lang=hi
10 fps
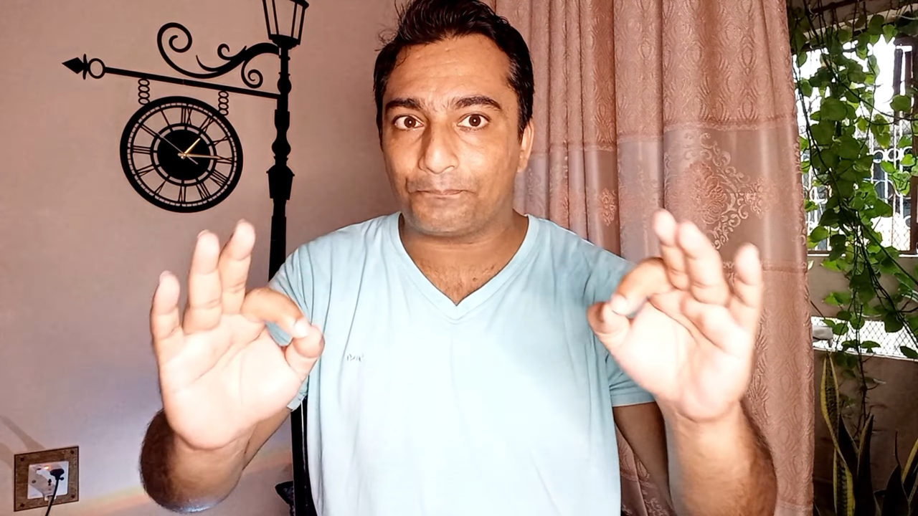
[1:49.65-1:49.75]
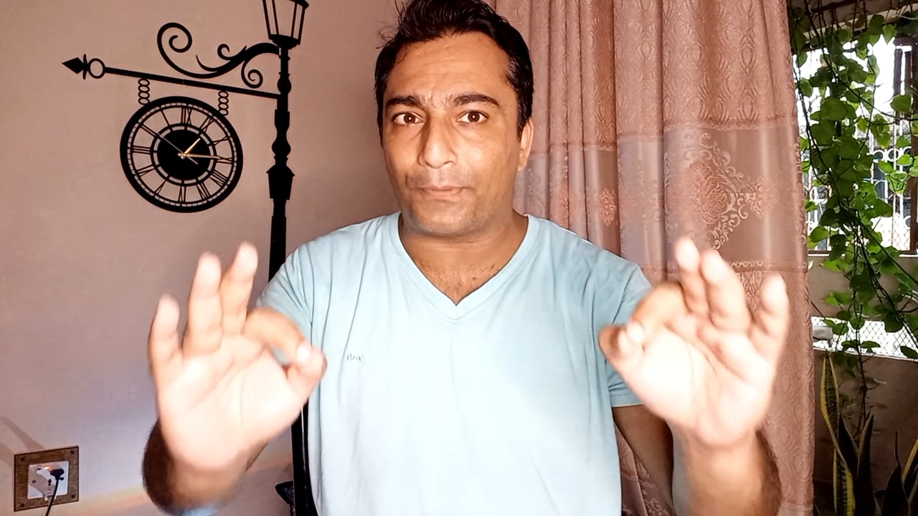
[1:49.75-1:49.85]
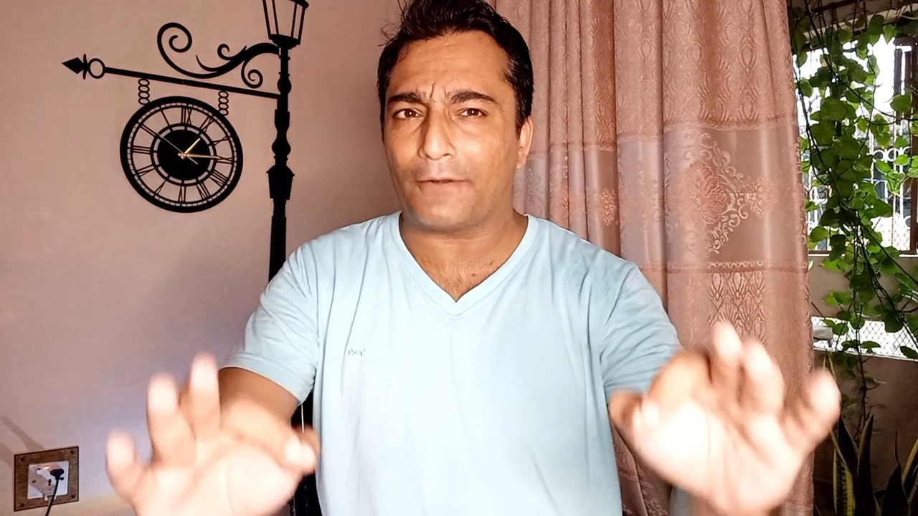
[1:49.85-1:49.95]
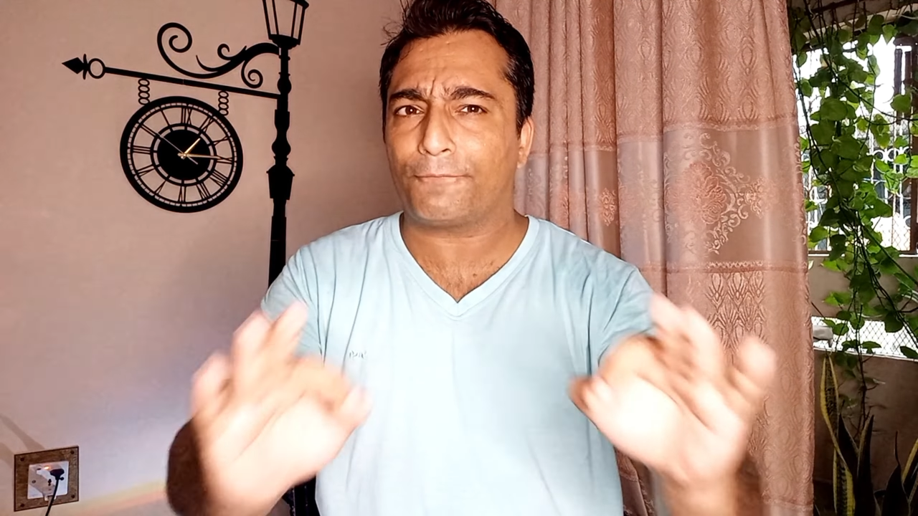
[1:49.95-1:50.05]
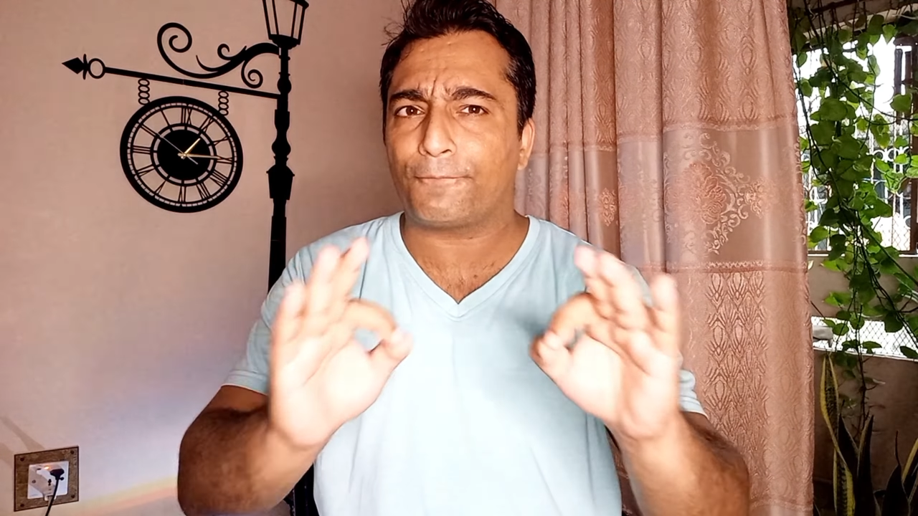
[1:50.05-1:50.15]

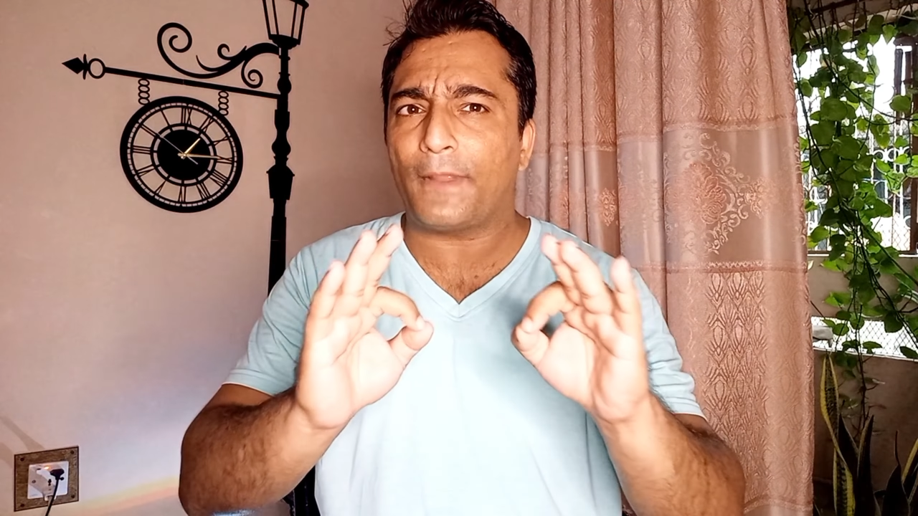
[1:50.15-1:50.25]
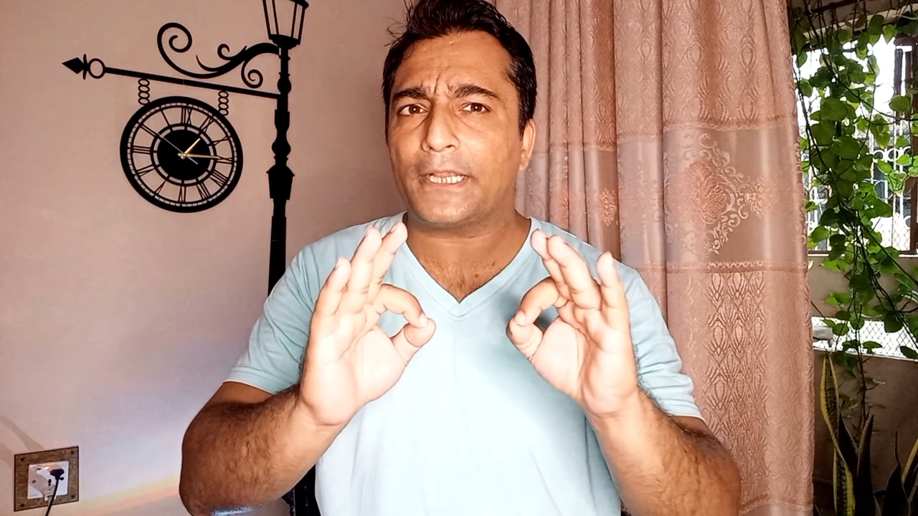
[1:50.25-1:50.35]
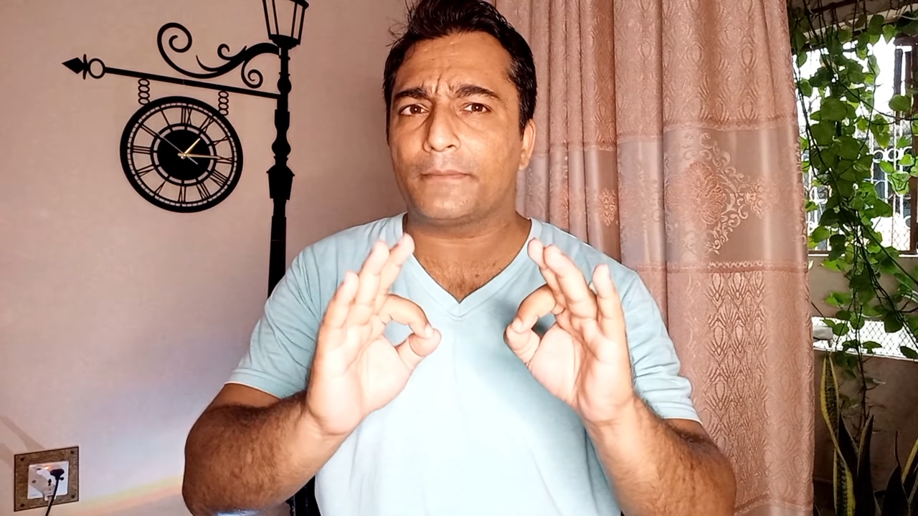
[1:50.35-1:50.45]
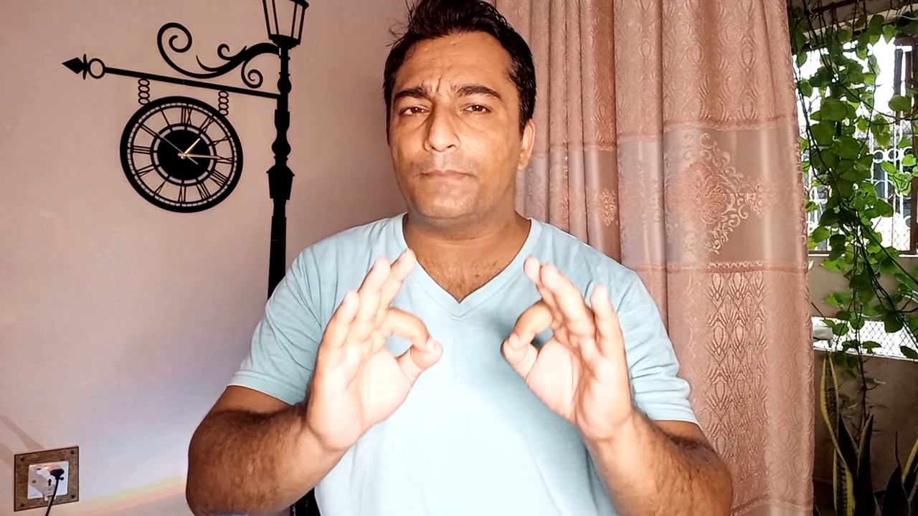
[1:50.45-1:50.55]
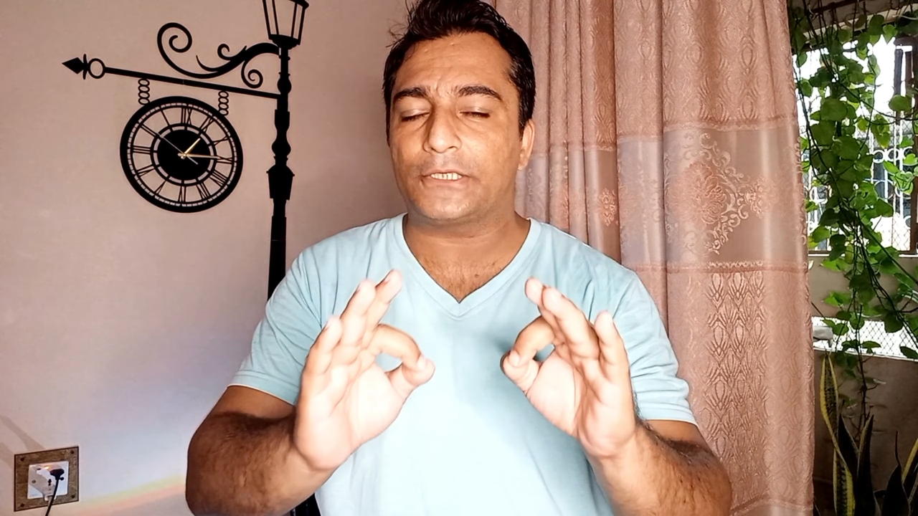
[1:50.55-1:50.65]

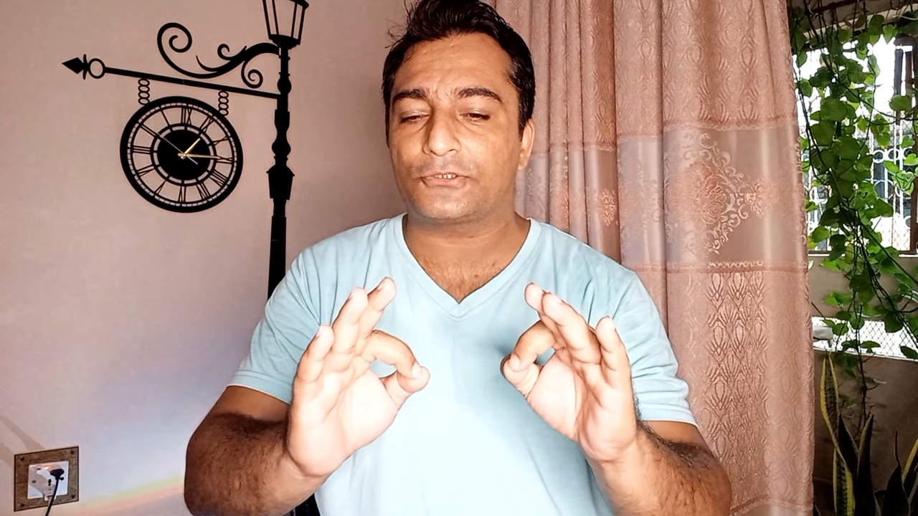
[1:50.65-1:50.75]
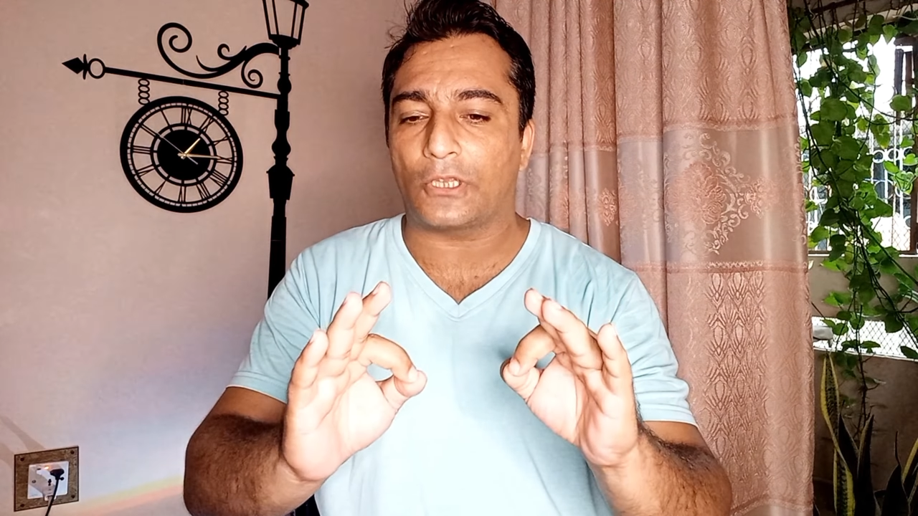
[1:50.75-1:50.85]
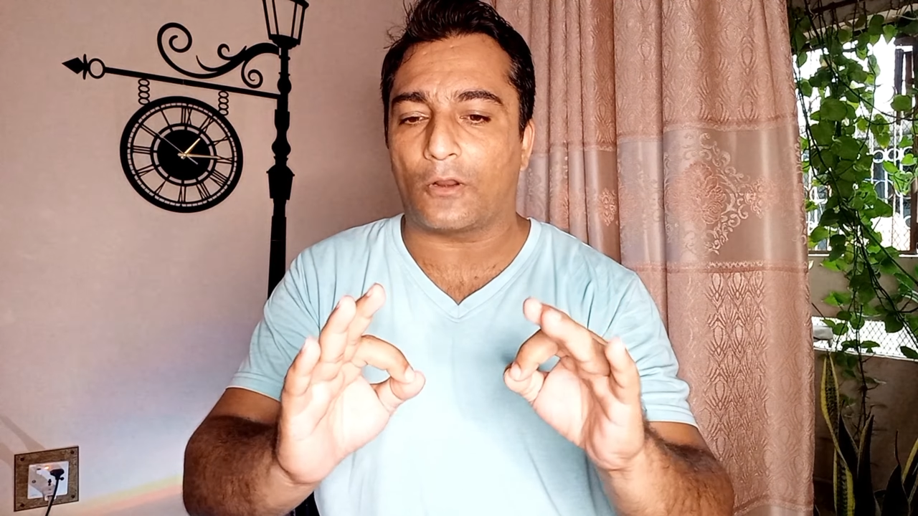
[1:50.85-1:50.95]
परफेक्ट मिक्सचर